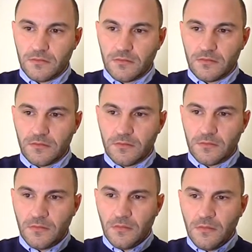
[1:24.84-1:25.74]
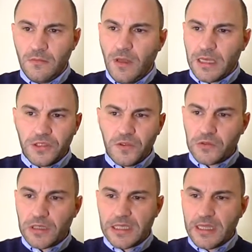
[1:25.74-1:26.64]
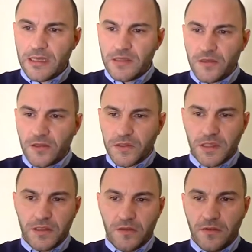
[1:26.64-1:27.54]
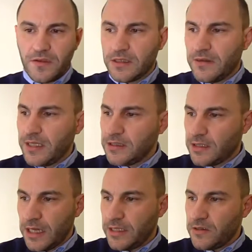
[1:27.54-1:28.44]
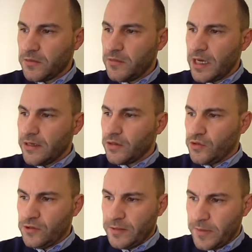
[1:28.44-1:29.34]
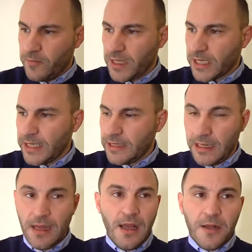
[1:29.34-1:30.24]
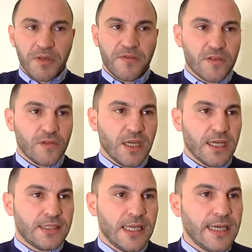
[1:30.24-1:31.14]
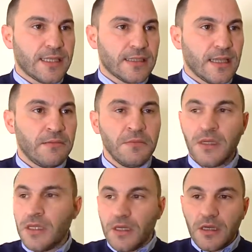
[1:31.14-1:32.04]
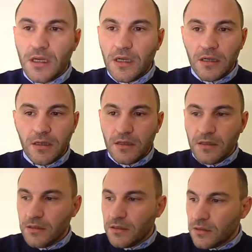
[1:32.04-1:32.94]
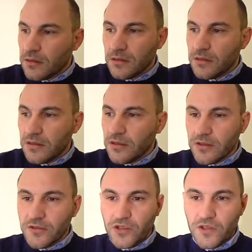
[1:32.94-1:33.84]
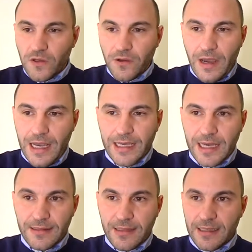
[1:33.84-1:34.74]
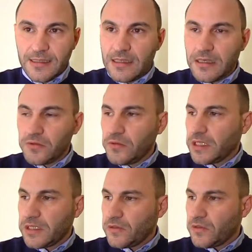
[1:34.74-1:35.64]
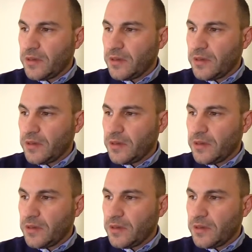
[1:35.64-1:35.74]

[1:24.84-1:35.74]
nome? Ma ah, ci sono una serie di risorse che si sono fatte avanti da Enzo Bianco a Giuseppe Berretta, professore Caserta, eh, ci sono anche altre candidature che sono